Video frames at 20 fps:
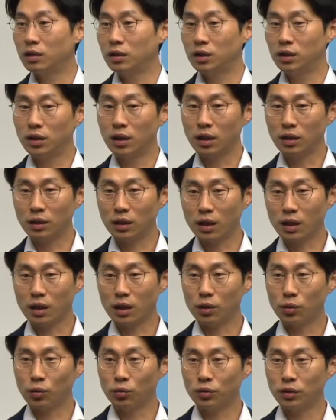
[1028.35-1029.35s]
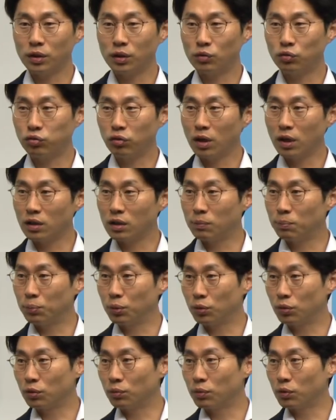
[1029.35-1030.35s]
뒤에 따라온 이 후행
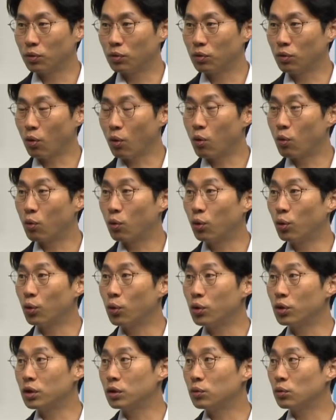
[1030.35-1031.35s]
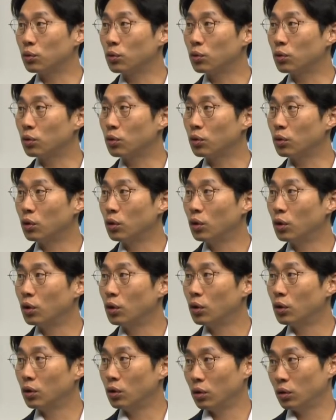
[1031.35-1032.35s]
지표를 보고 어, 고용이 좋고
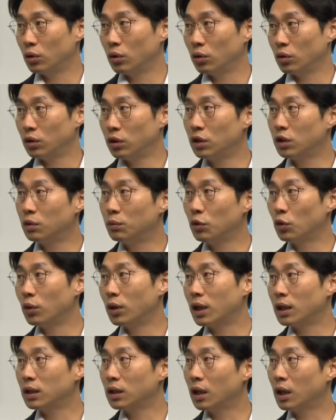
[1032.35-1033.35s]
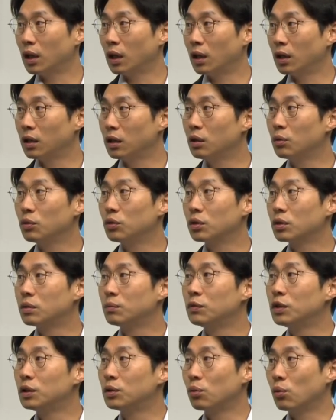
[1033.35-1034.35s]
임금이 올랐네 이러면서
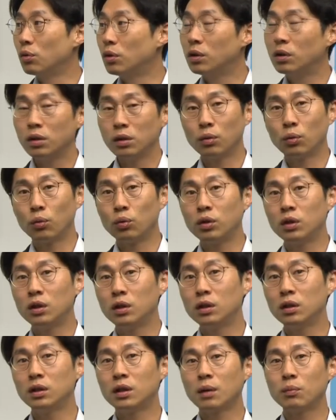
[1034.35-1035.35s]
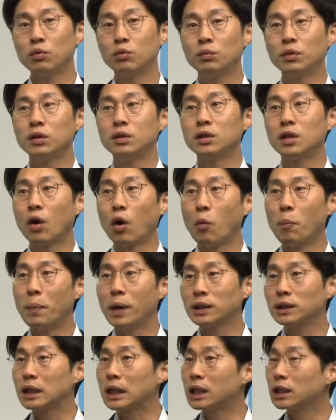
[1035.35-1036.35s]
금리를 올리, 올리다 보면 이제
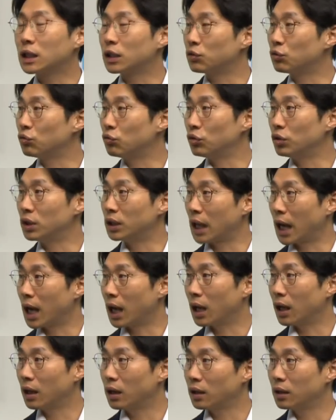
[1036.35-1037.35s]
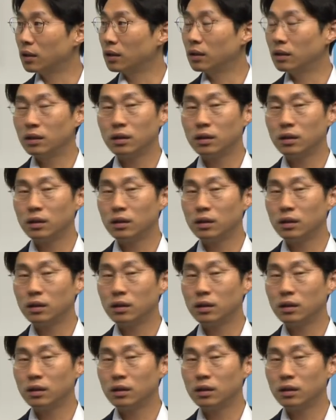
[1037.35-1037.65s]
엇박자가 날 수도 있다 음.